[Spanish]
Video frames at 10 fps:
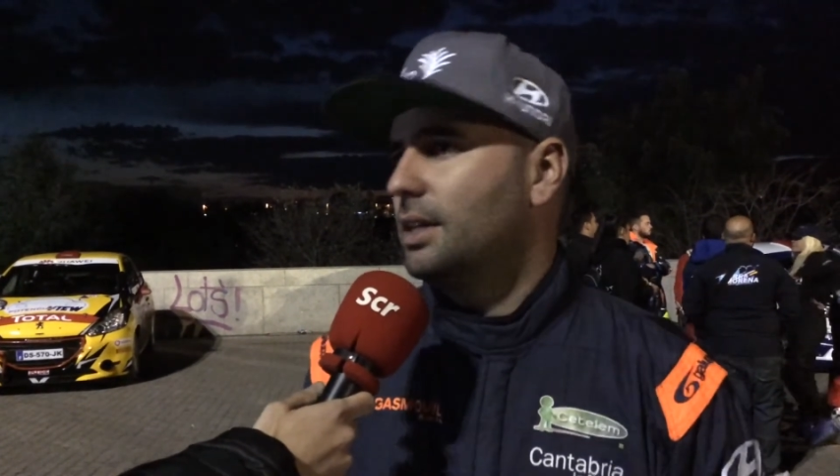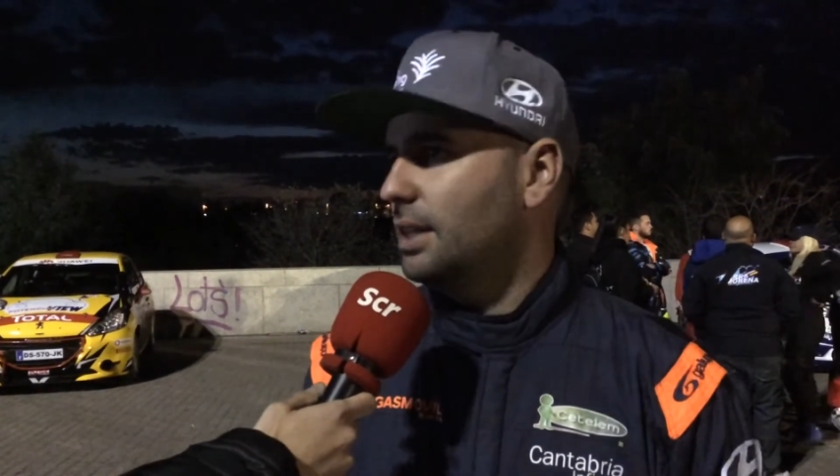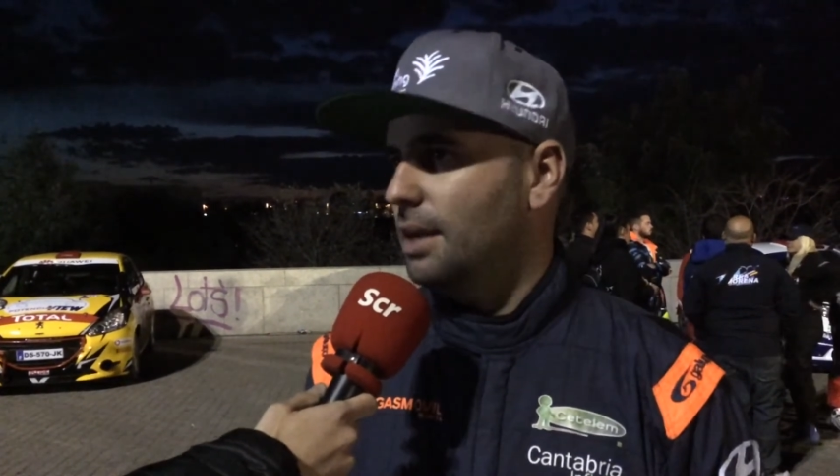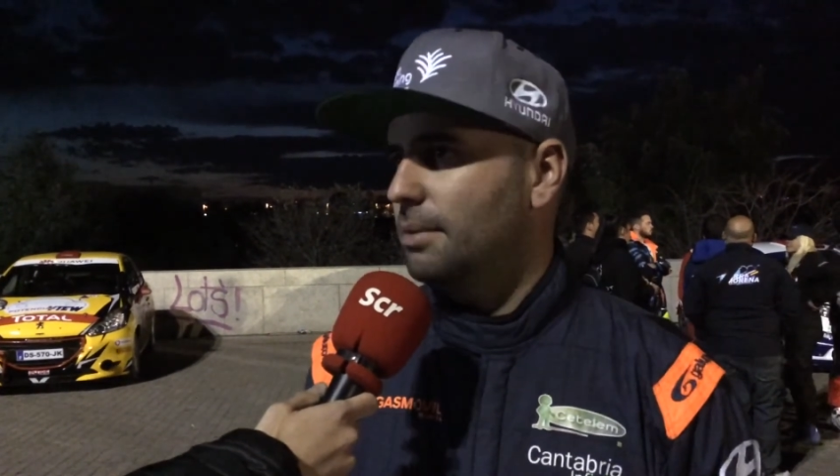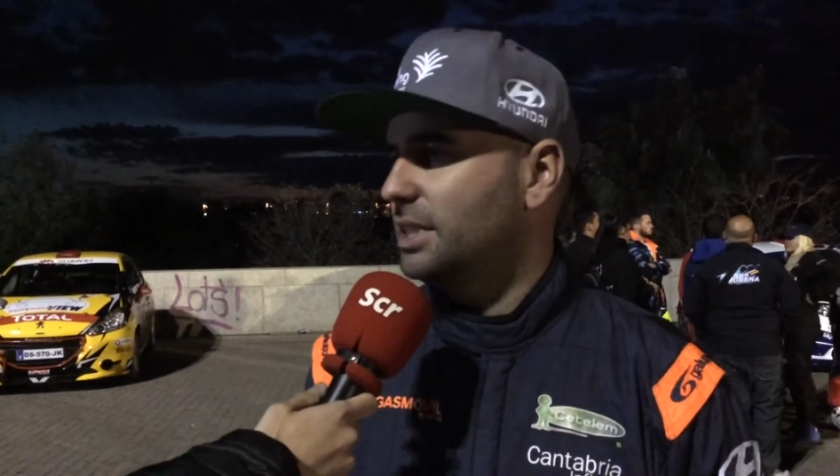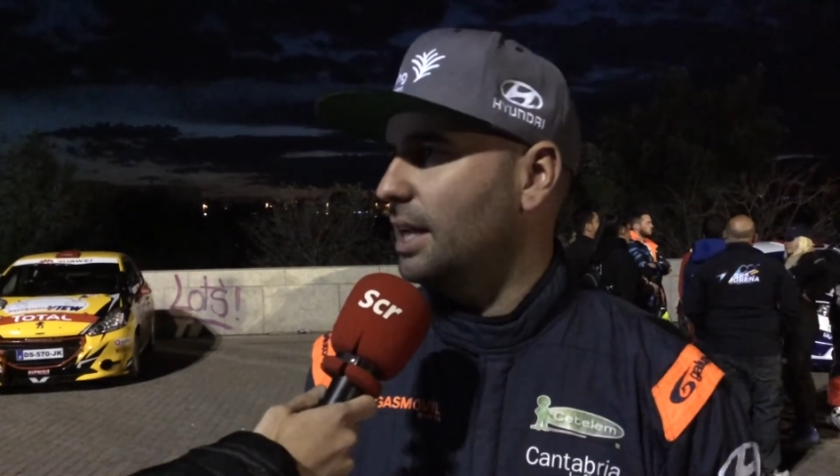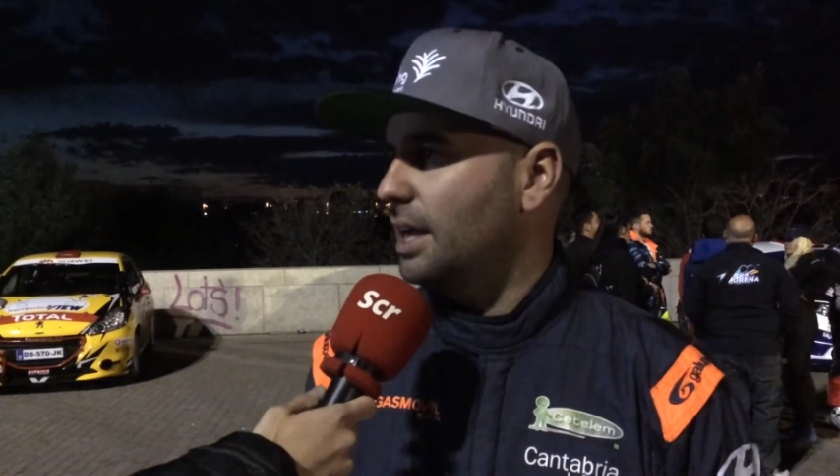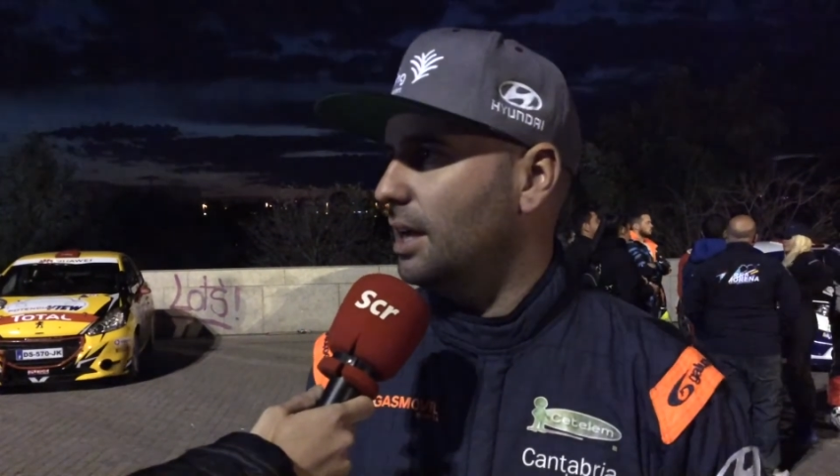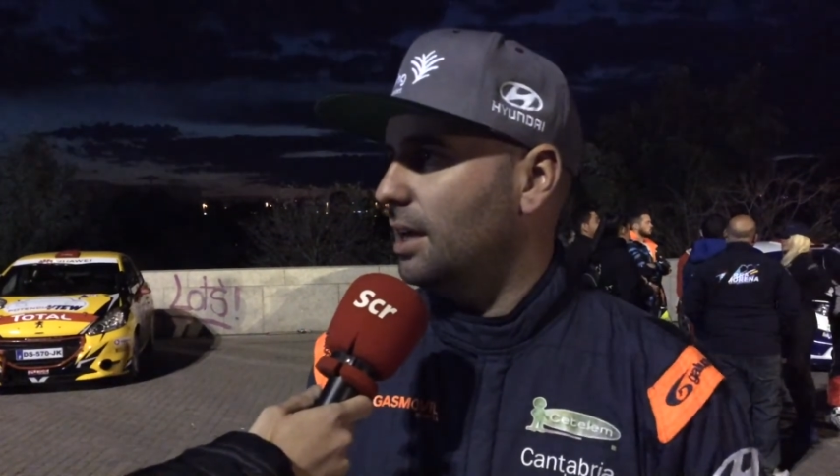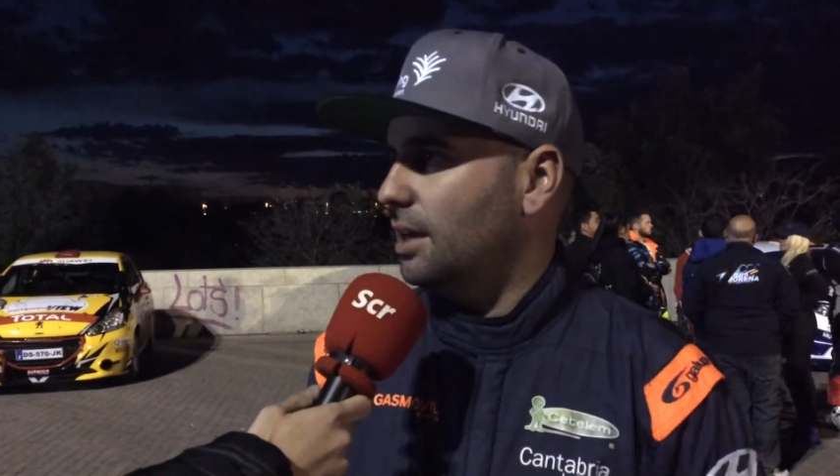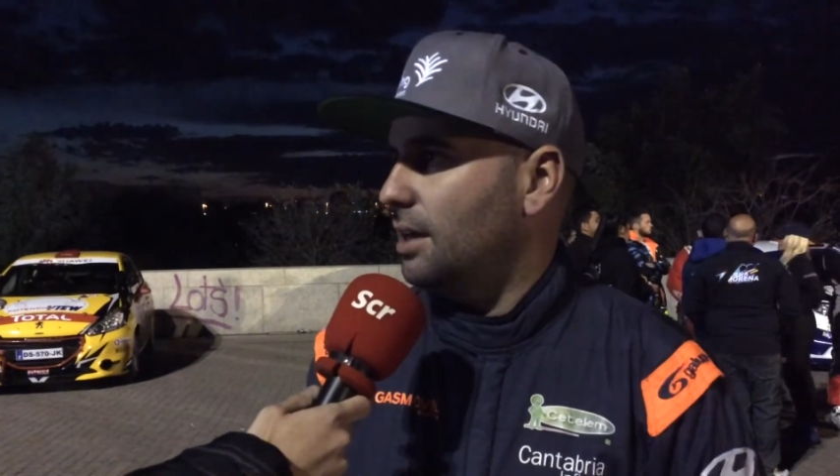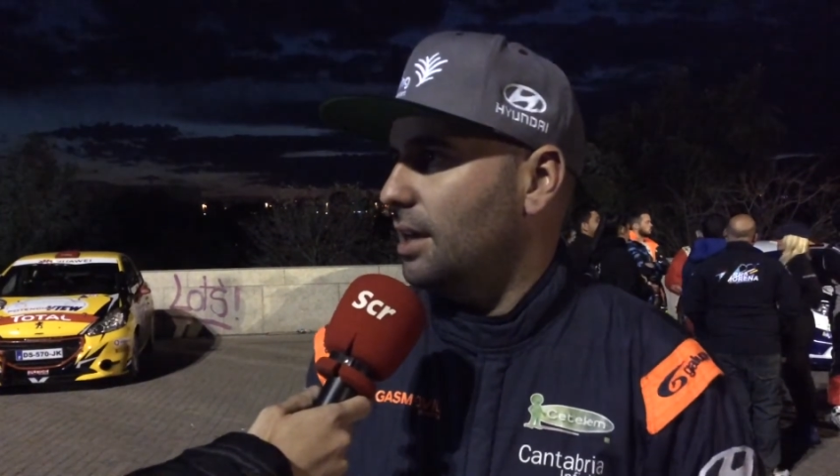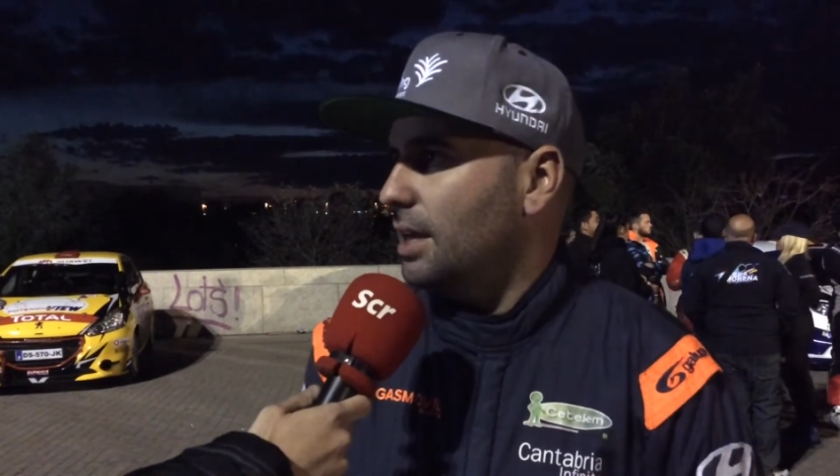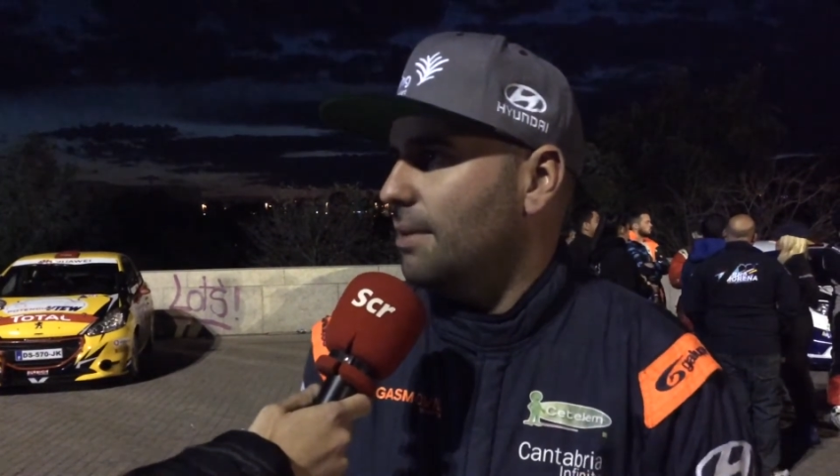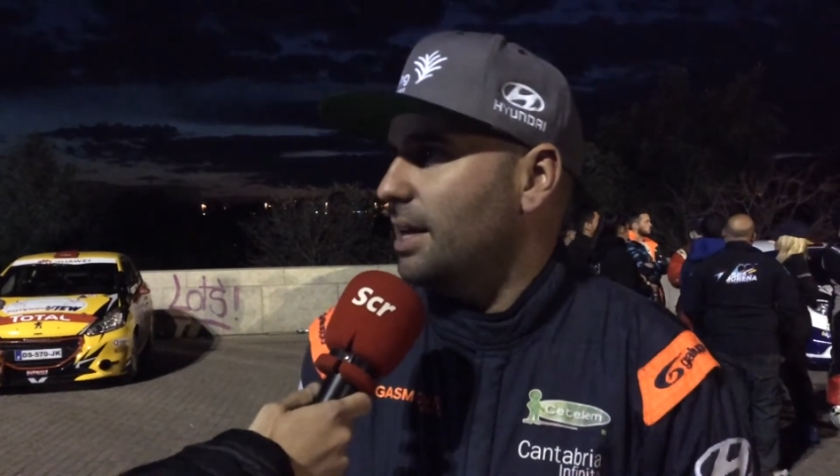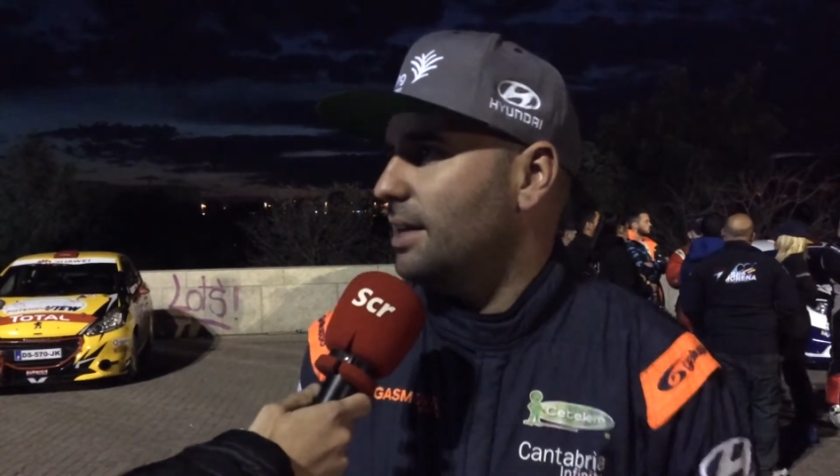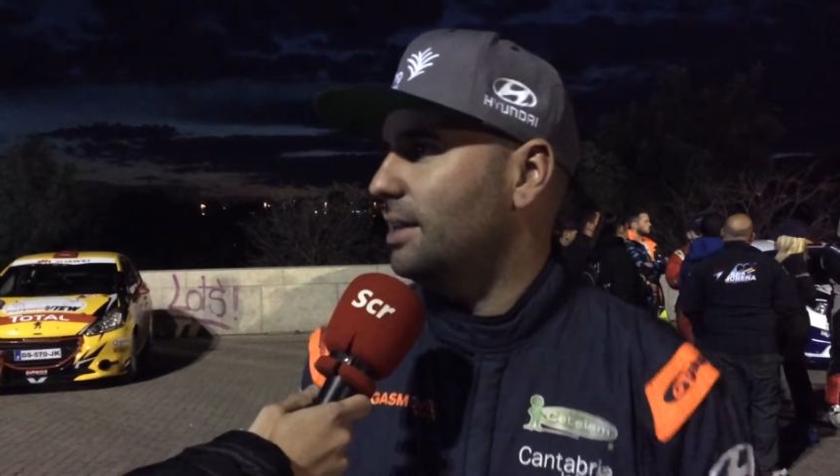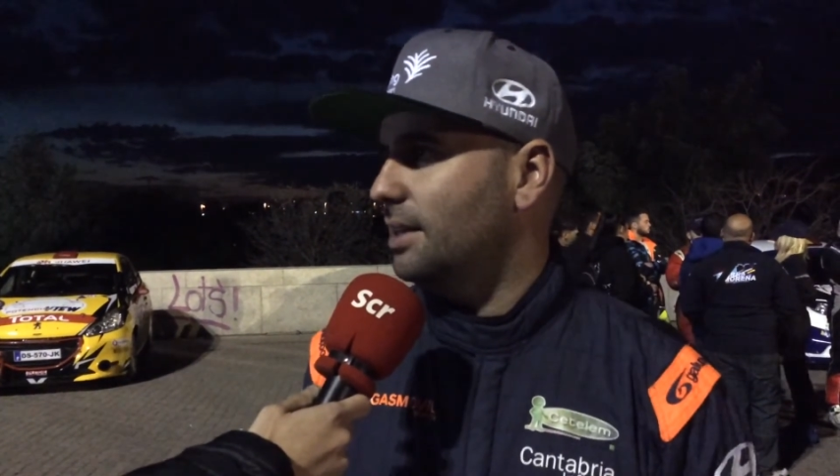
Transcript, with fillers: nada más era acabar